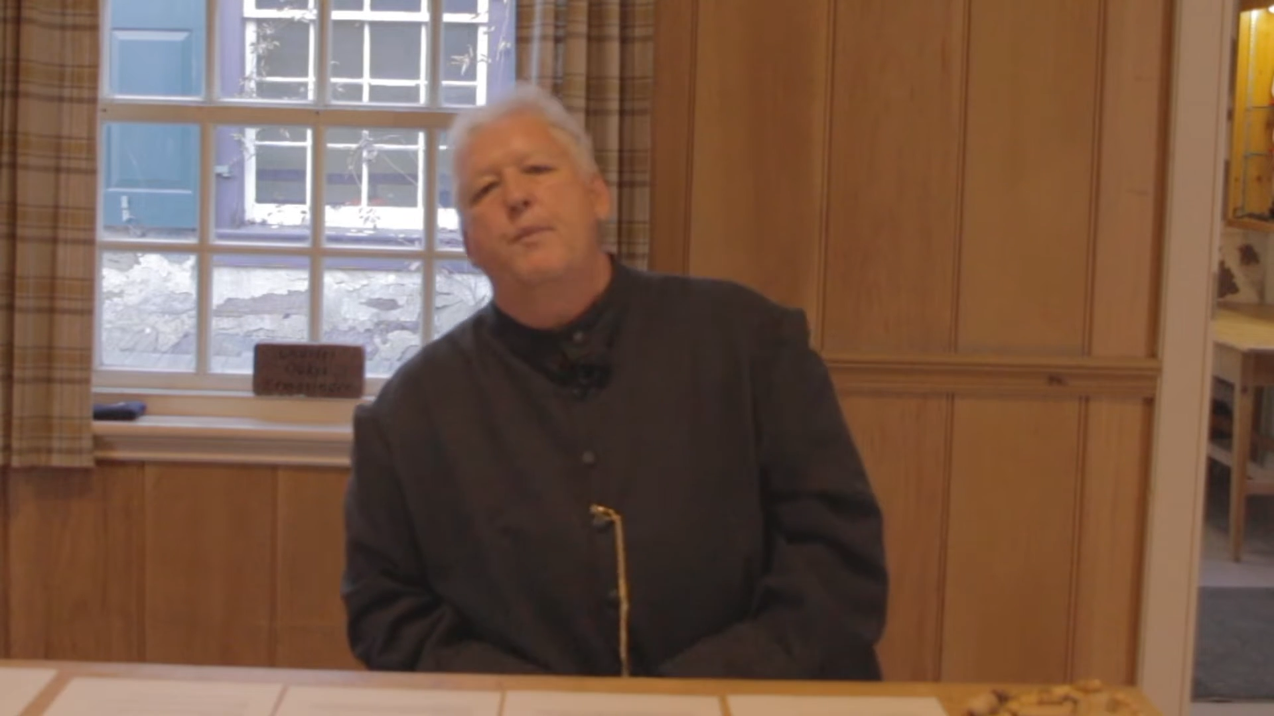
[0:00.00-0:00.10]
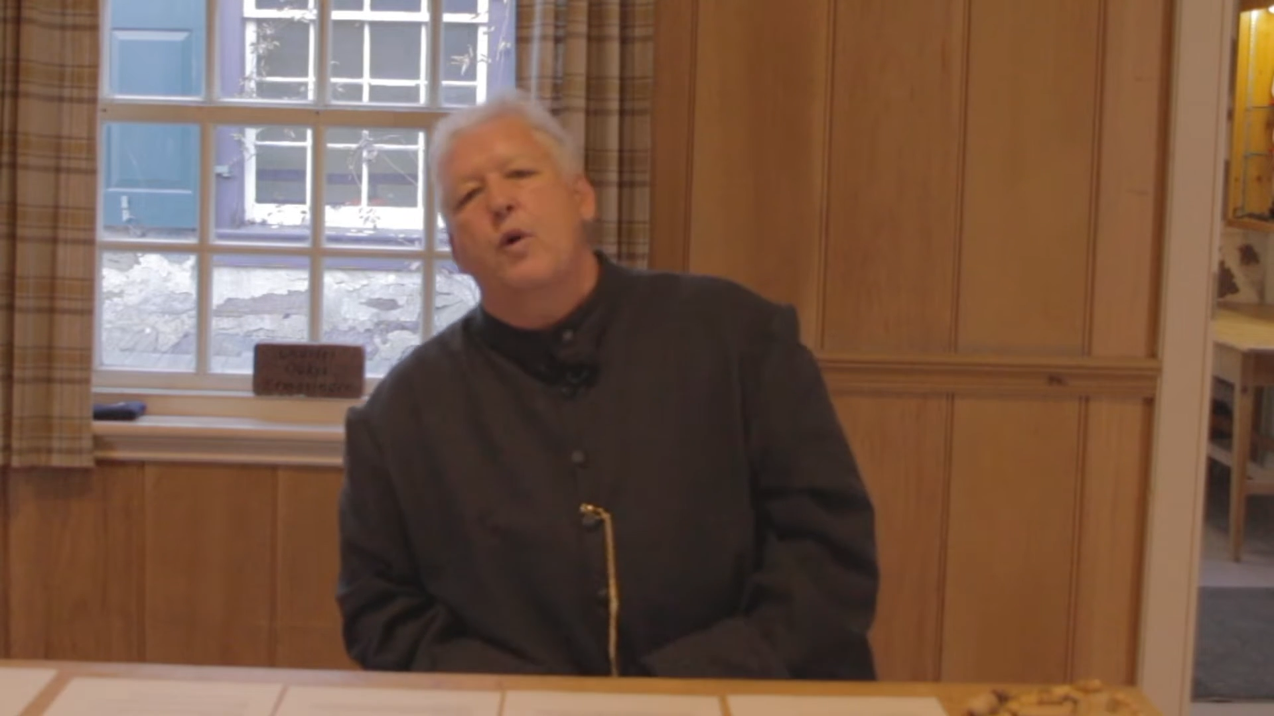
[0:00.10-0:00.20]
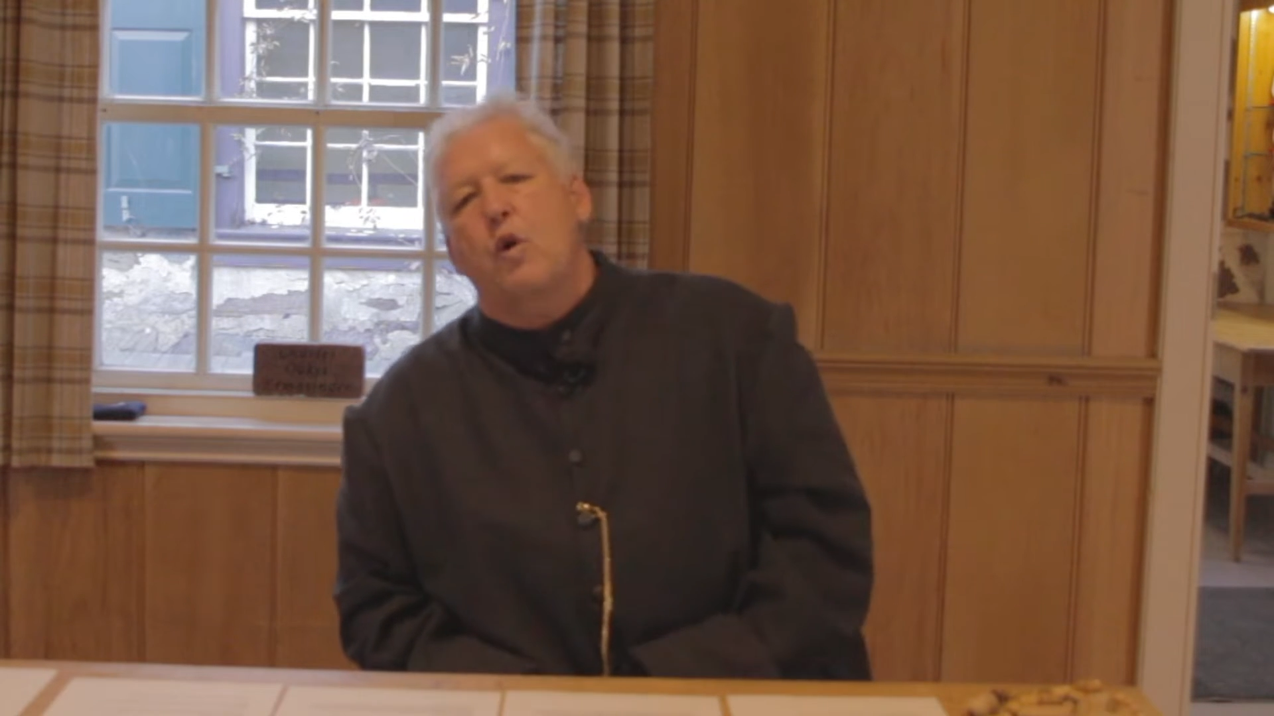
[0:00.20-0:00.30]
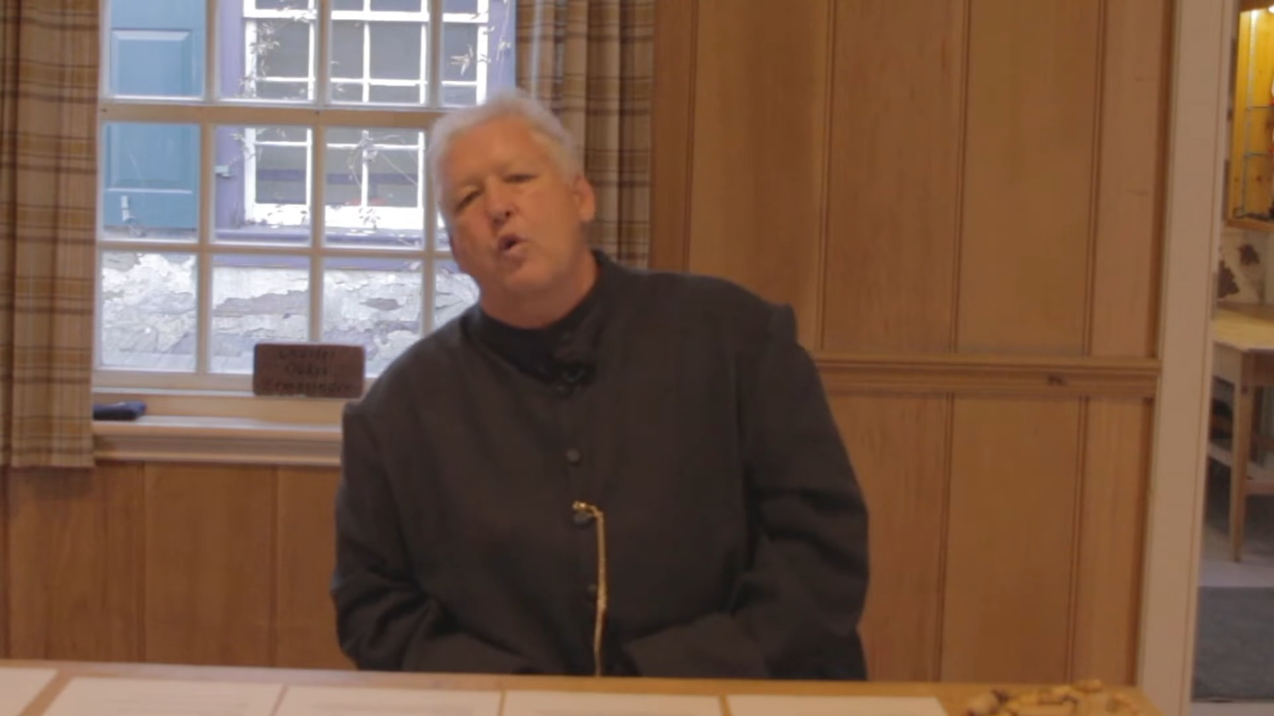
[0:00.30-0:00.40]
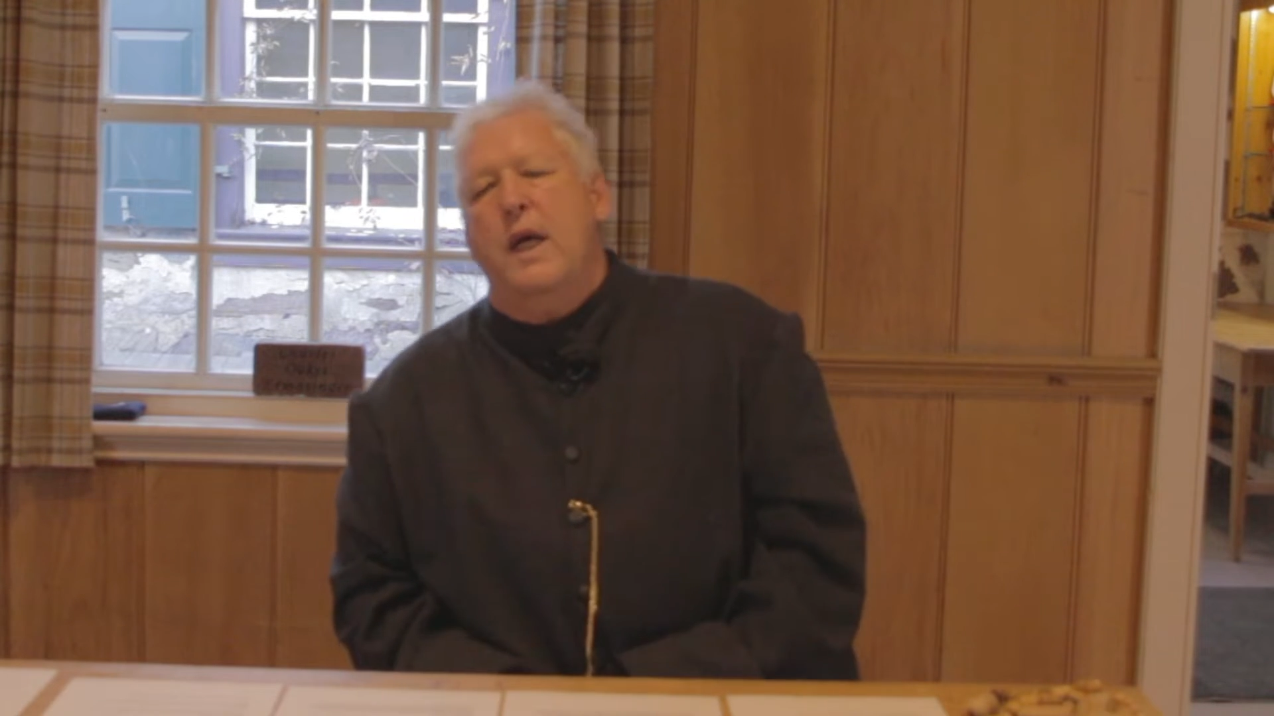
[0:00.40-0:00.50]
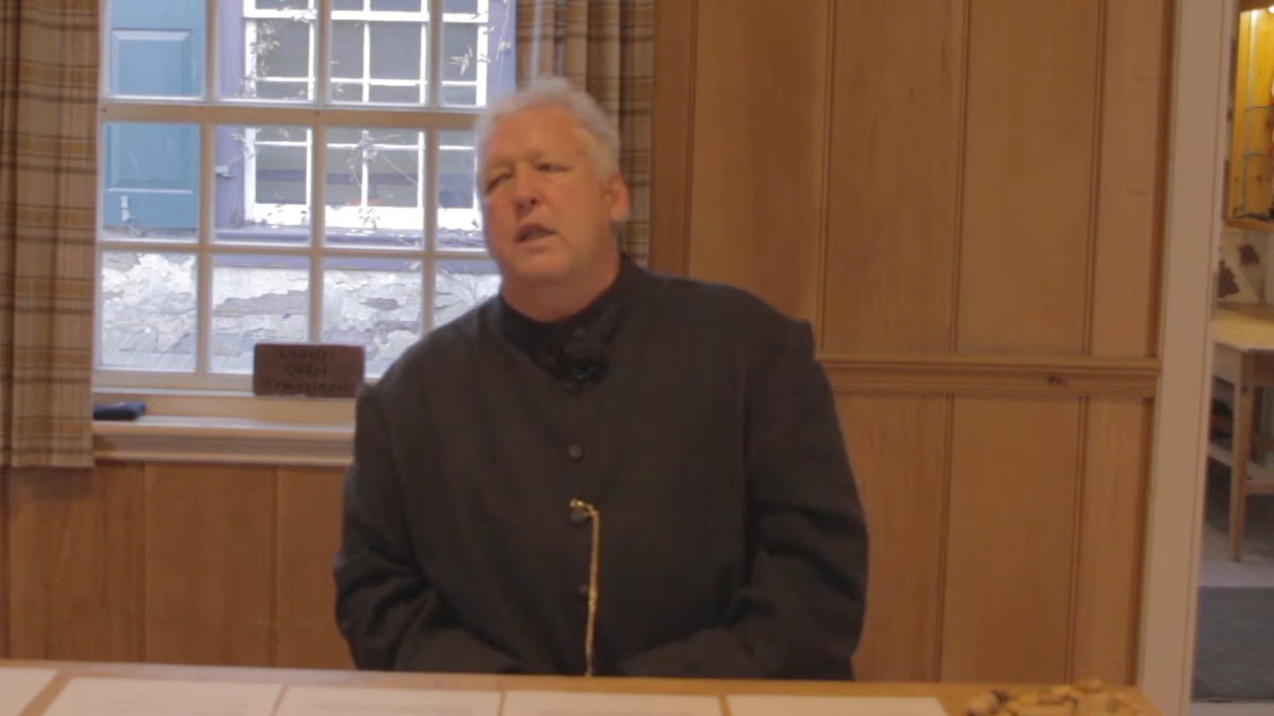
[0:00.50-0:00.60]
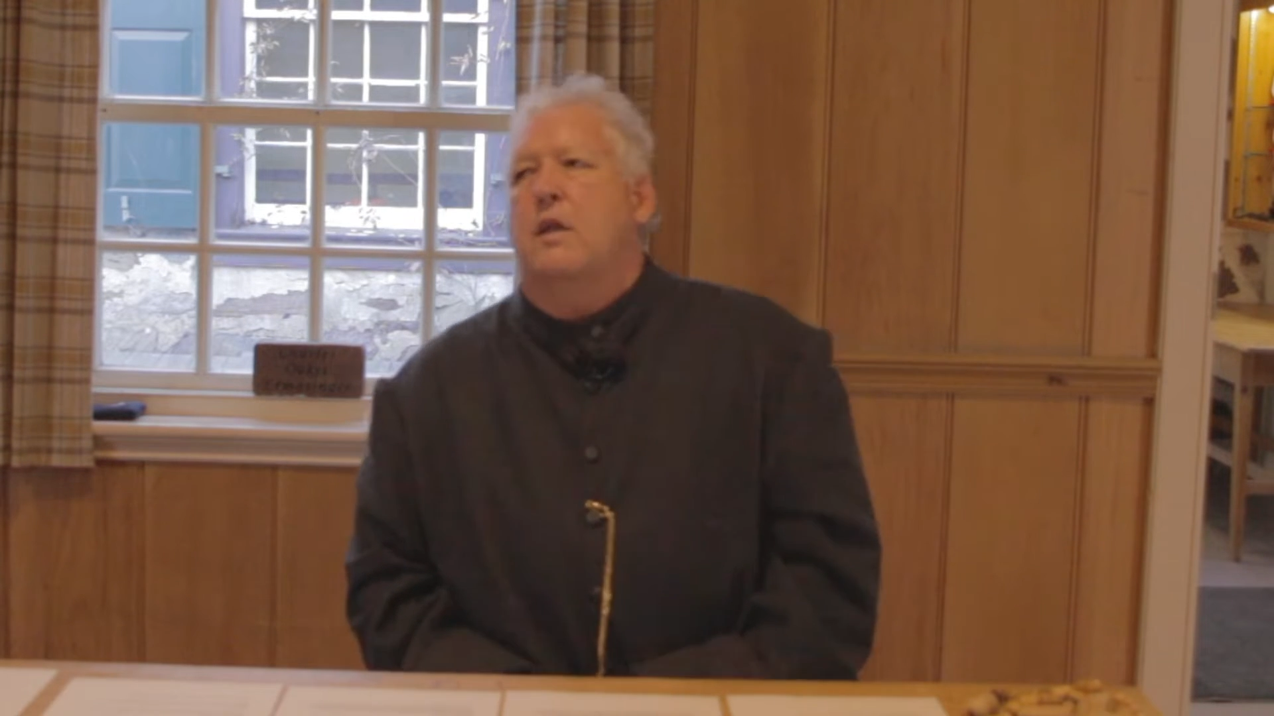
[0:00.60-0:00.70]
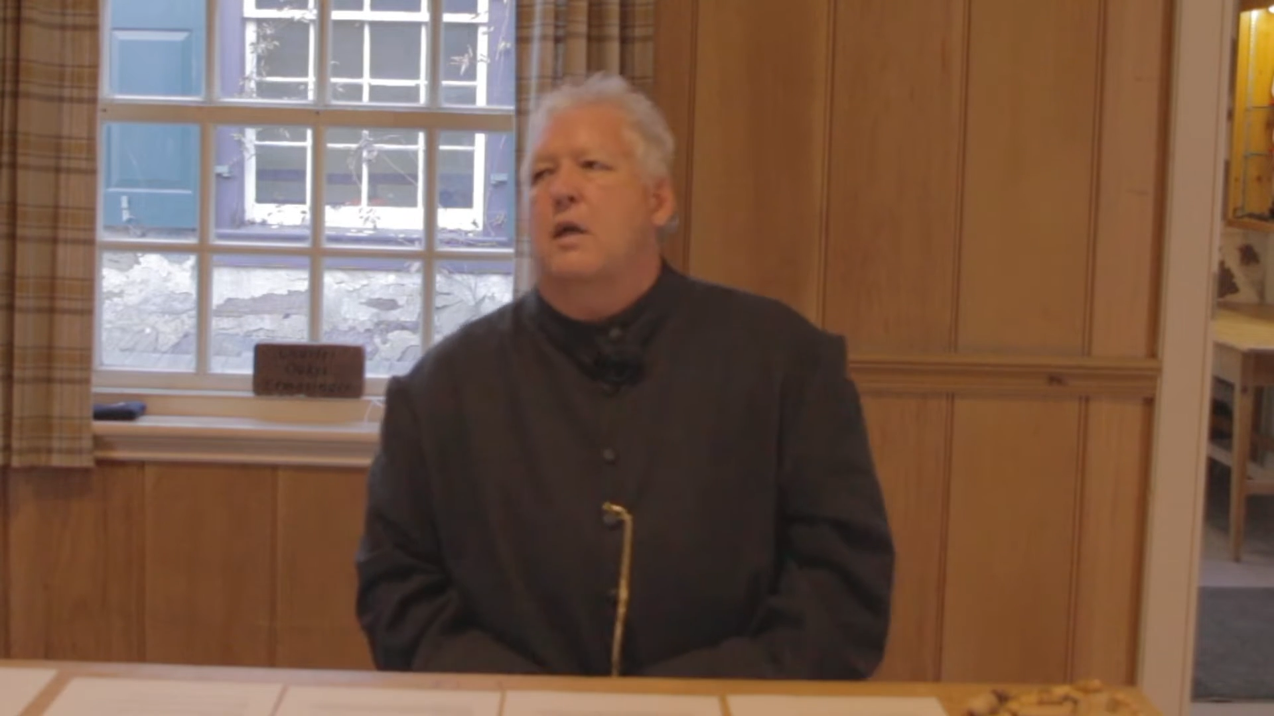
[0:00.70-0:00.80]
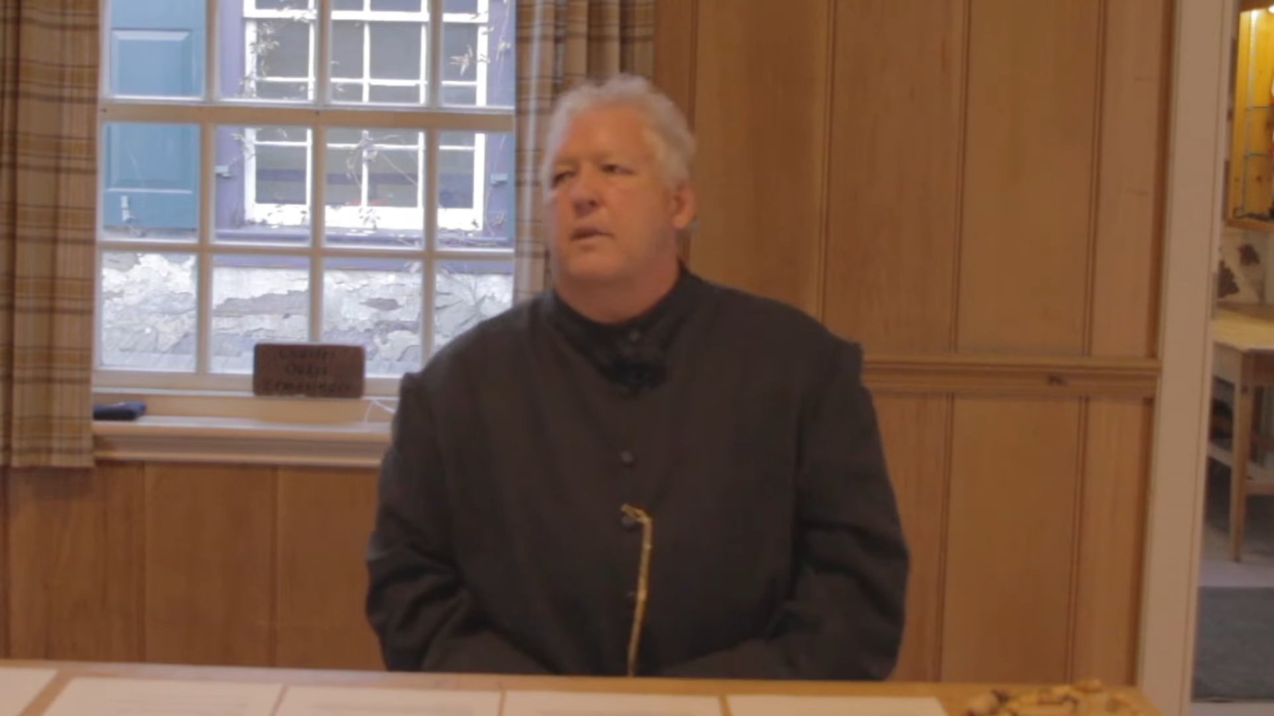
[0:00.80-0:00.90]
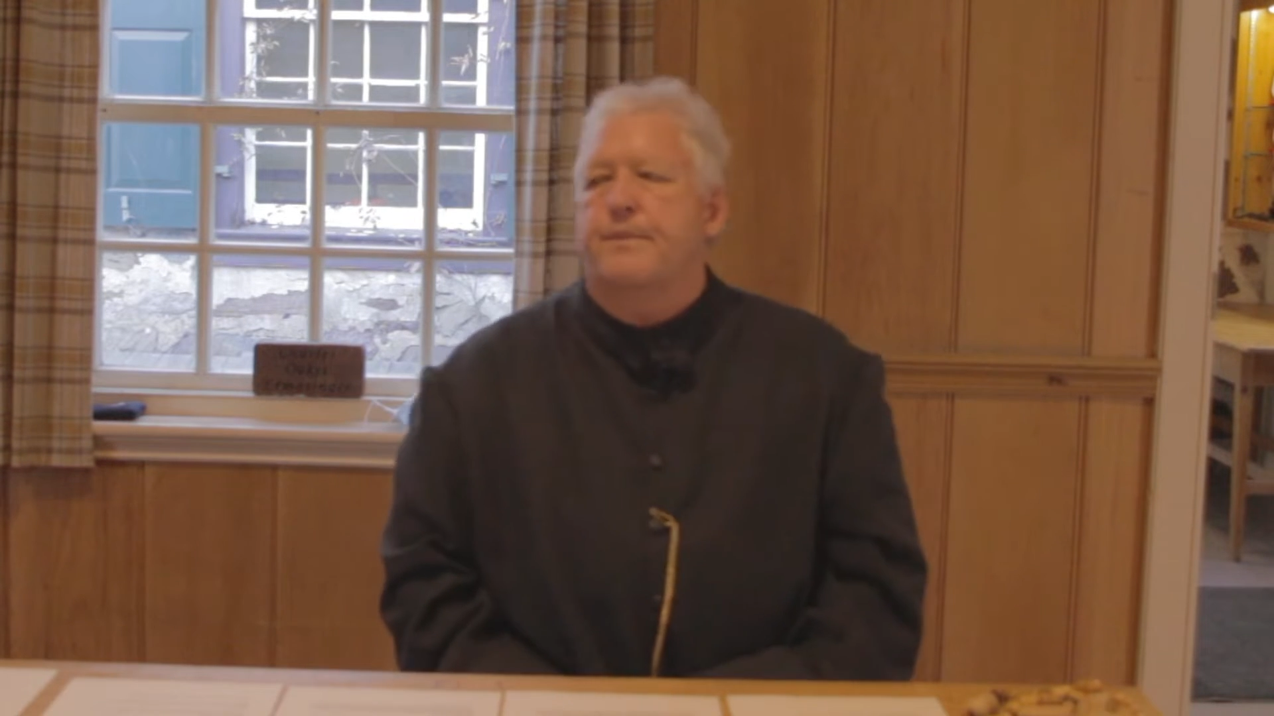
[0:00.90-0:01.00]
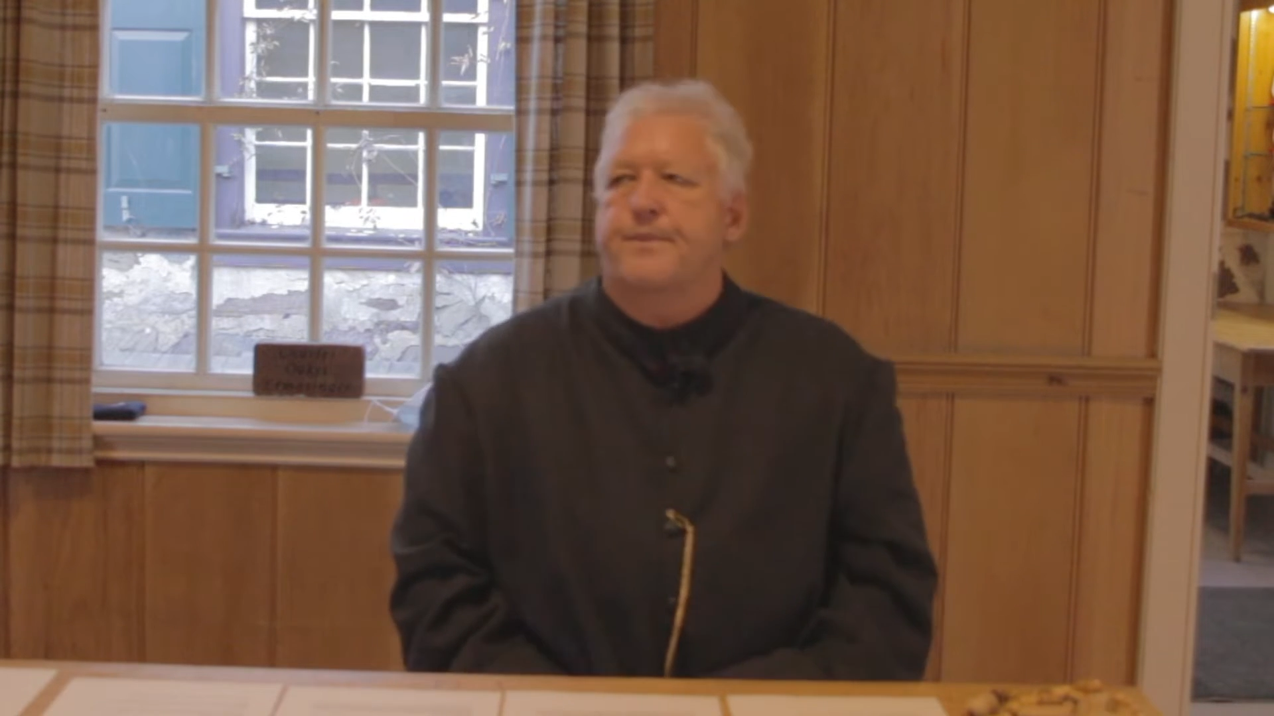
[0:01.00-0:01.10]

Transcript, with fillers: pourquoi, une,